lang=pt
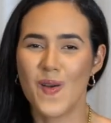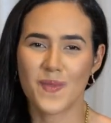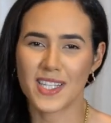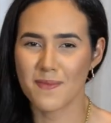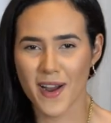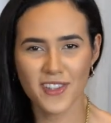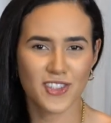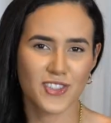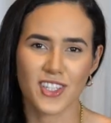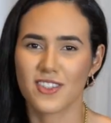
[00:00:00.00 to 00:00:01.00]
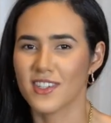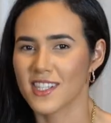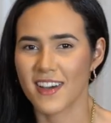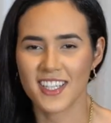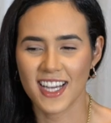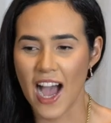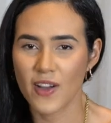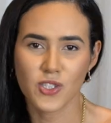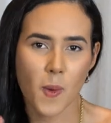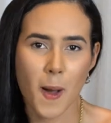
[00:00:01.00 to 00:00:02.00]
Mas é pertinho, gente. Você vai de
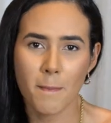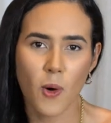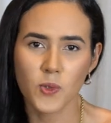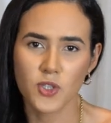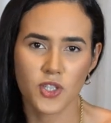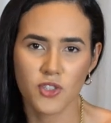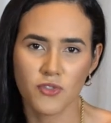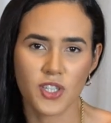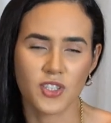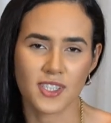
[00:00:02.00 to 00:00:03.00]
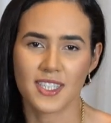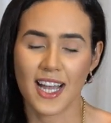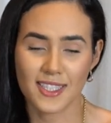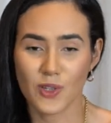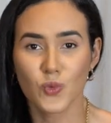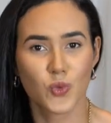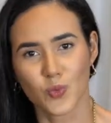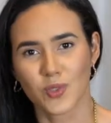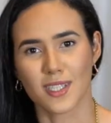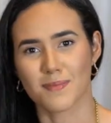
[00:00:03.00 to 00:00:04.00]
carro, é só uma ponte que divide. As cidades são
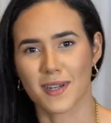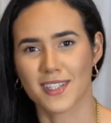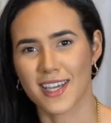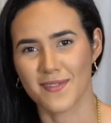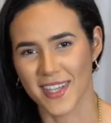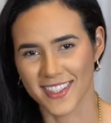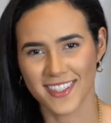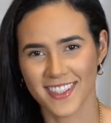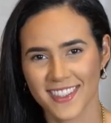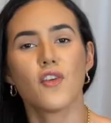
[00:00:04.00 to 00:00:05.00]
juntas praticamente.